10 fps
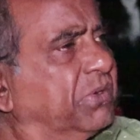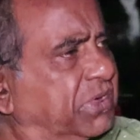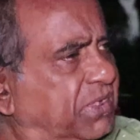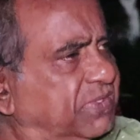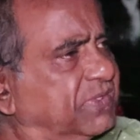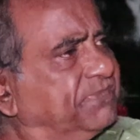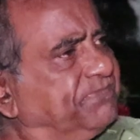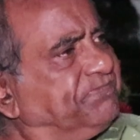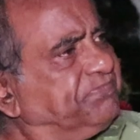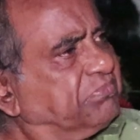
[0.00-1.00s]
আমার কাছে
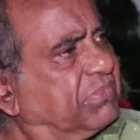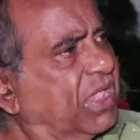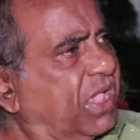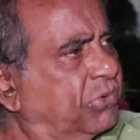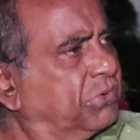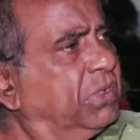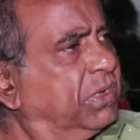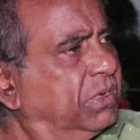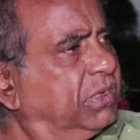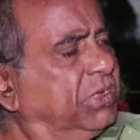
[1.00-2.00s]
এখন
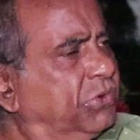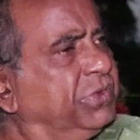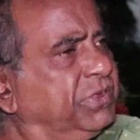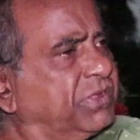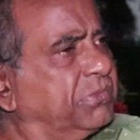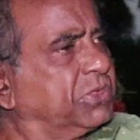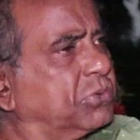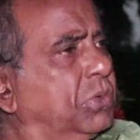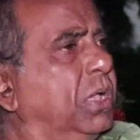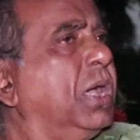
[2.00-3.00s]
হিরোইন হিসাবে
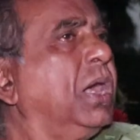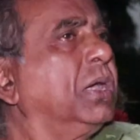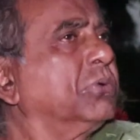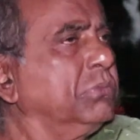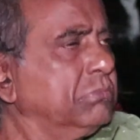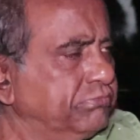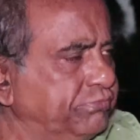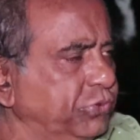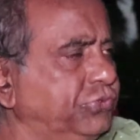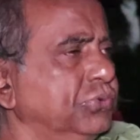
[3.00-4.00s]
তো আরও
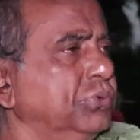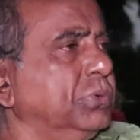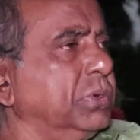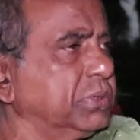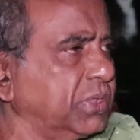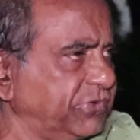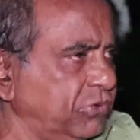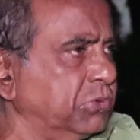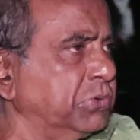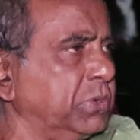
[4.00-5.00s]
প্রচুর তার
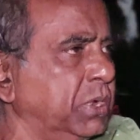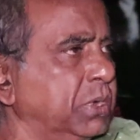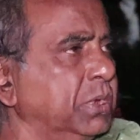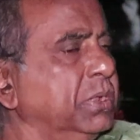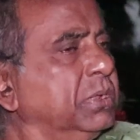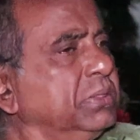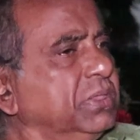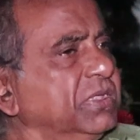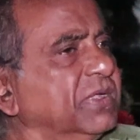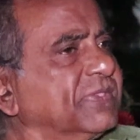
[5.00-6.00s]
সম্ভাবনার
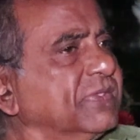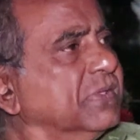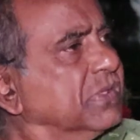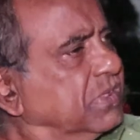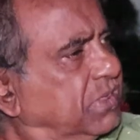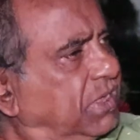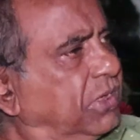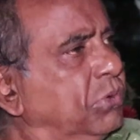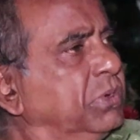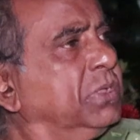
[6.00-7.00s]
দিক আছে
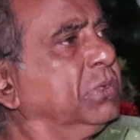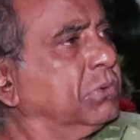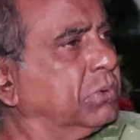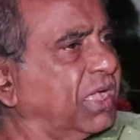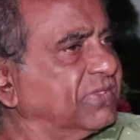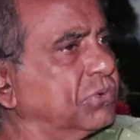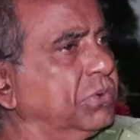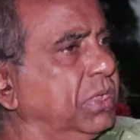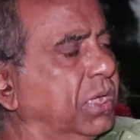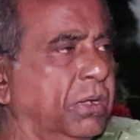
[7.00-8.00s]
এগুলো নিয়ে ও কাজ
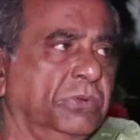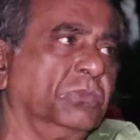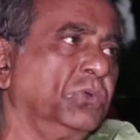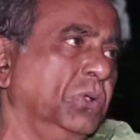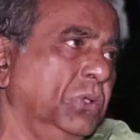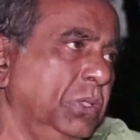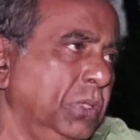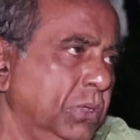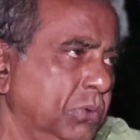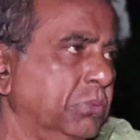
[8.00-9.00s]
করলে আমার মনে হয়
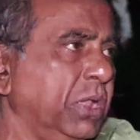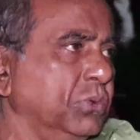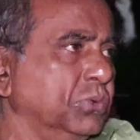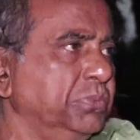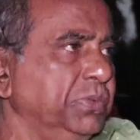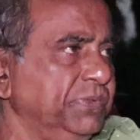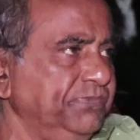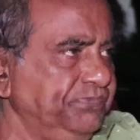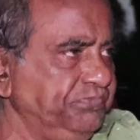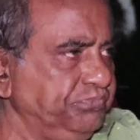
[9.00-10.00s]
ও ভালো করবে
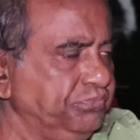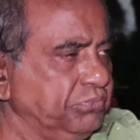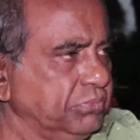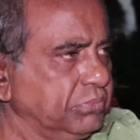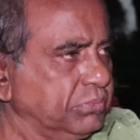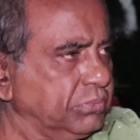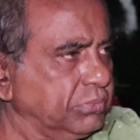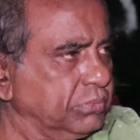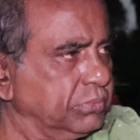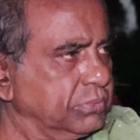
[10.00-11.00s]
এত দ্রুত
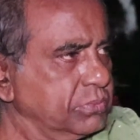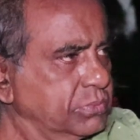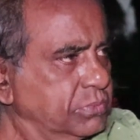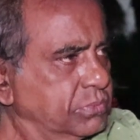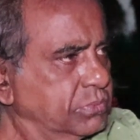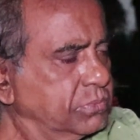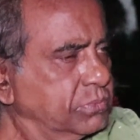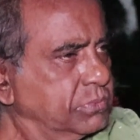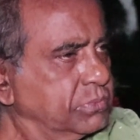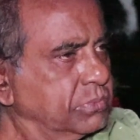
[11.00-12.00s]
আপনার কাছে